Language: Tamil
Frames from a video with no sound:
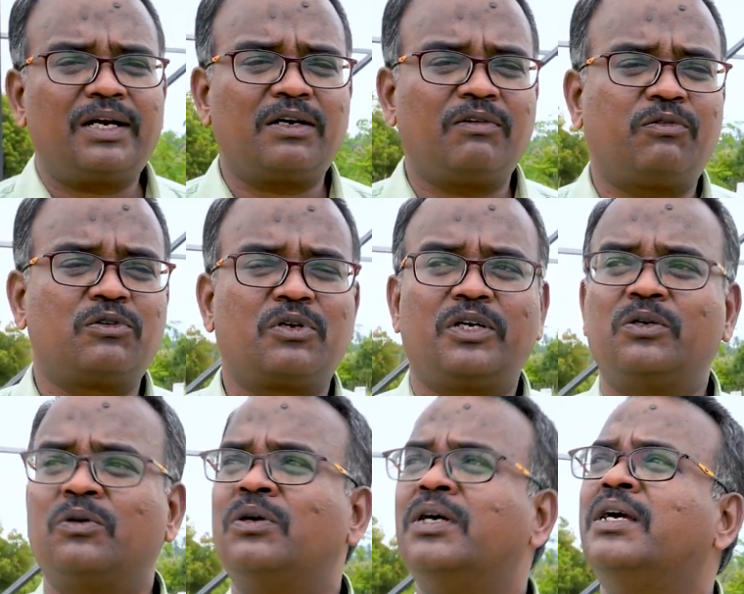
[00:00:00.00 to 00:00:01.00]
லேட்ரல்
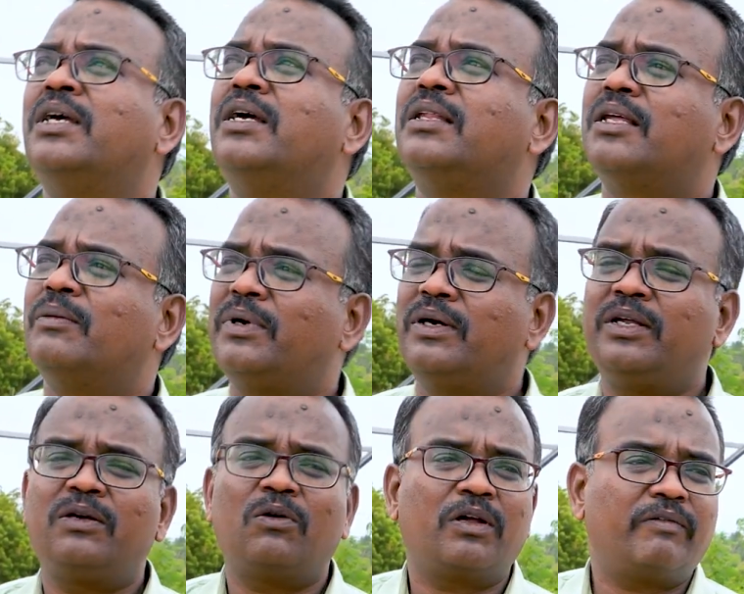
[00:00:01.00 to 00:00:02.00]
ஃபோர்ஸ்லையும் இந்த
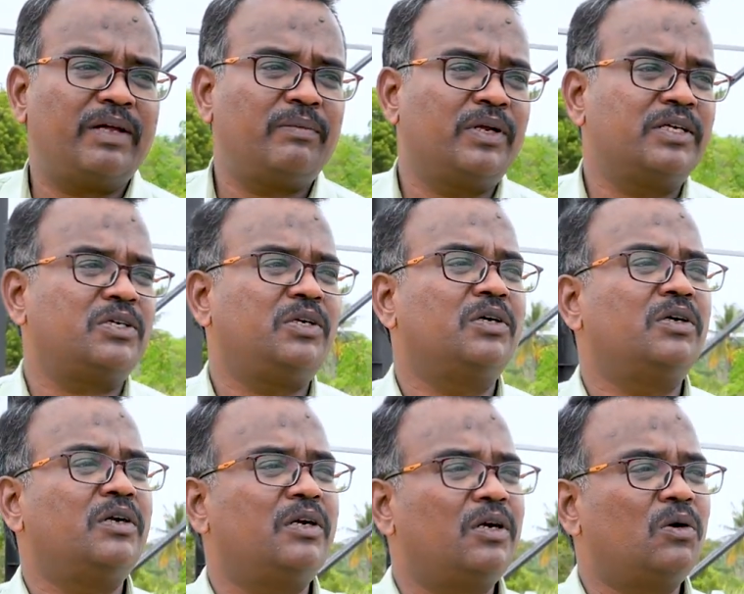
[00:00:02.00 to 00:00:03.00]
பில்டிங்கோட வைப்ரேஷனையோ
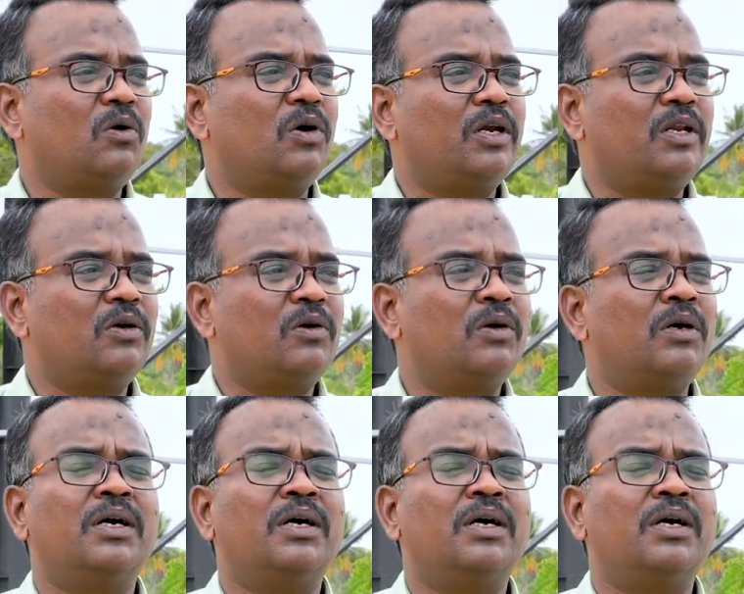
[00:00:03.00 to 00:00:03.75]
இல்லை லோடுலையோ